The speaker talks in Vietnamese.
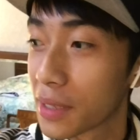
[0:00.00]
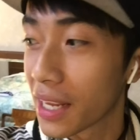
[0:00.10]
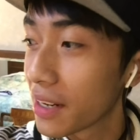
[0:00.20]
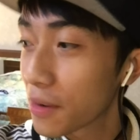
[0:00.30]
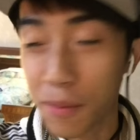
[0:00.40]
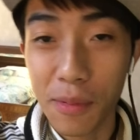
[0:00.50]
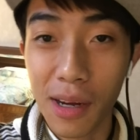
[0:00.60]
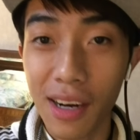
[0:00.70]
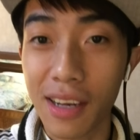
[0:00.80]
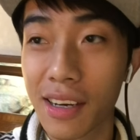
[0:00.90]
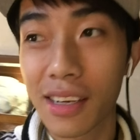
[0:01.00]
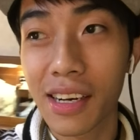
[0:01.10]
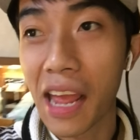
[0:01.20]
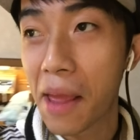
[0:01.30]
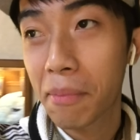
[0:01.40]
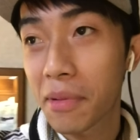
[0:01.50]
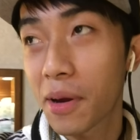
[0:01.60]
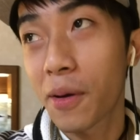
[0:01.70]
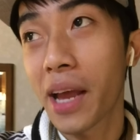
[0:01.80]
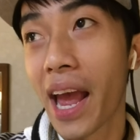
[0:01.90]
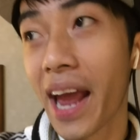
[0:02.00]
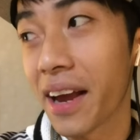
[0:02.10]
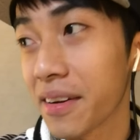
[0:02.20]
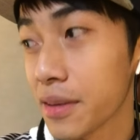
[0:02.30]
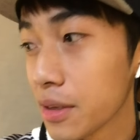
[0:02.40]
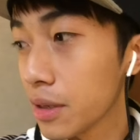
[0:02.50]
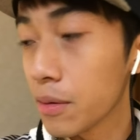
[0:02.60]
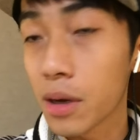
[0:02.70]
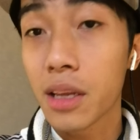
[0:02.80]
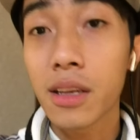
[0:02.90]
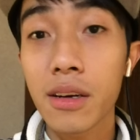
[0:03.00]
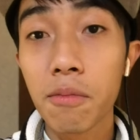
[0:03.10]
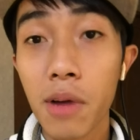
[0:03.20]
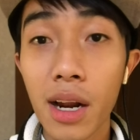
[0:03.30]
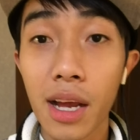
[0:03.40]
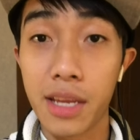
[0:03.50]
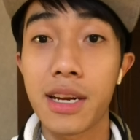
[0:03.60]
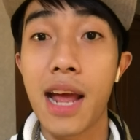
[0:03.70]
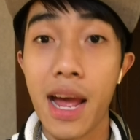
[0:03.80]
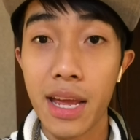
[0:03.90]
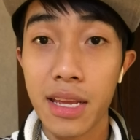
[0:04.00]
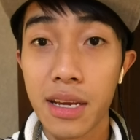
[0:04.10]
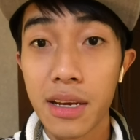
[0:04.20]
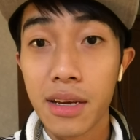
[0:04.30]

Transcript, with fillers: thấy nó cũng rất là đẹp gọn gàng nhiều khi nó cũng rất là hiện đại